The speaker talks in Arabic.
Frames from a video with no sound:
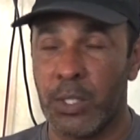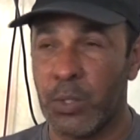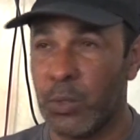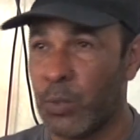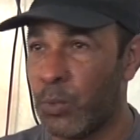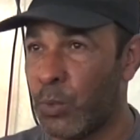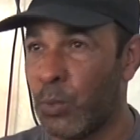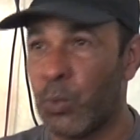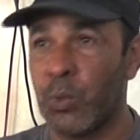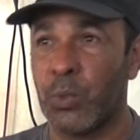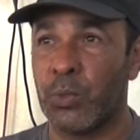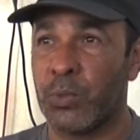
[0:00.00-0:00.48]

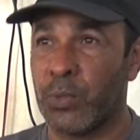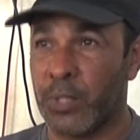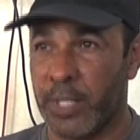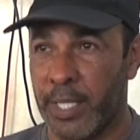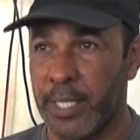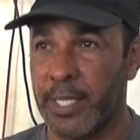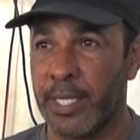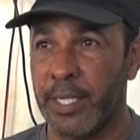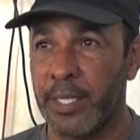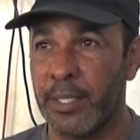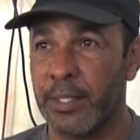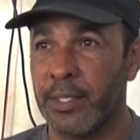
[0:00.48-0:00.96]
الهنود
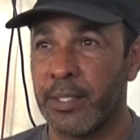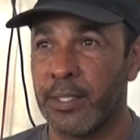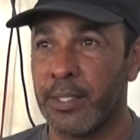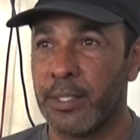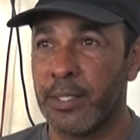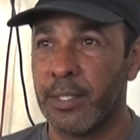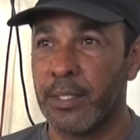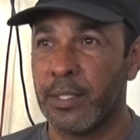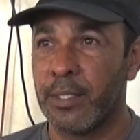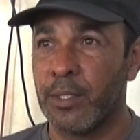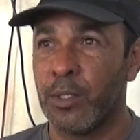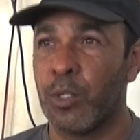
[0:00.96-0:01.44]
وكذا
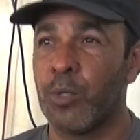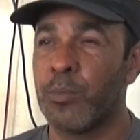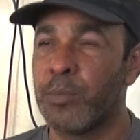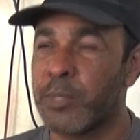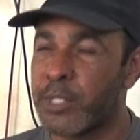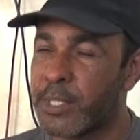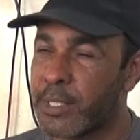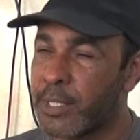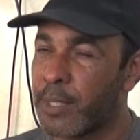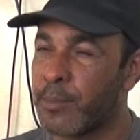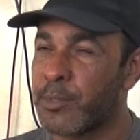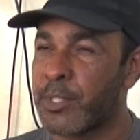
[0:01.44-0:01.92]
هم
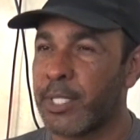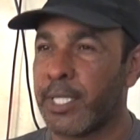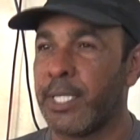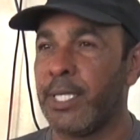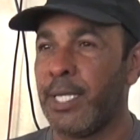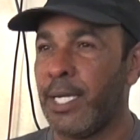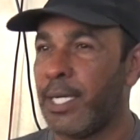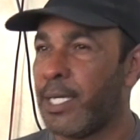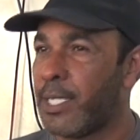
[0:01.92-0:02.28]
مستمسكين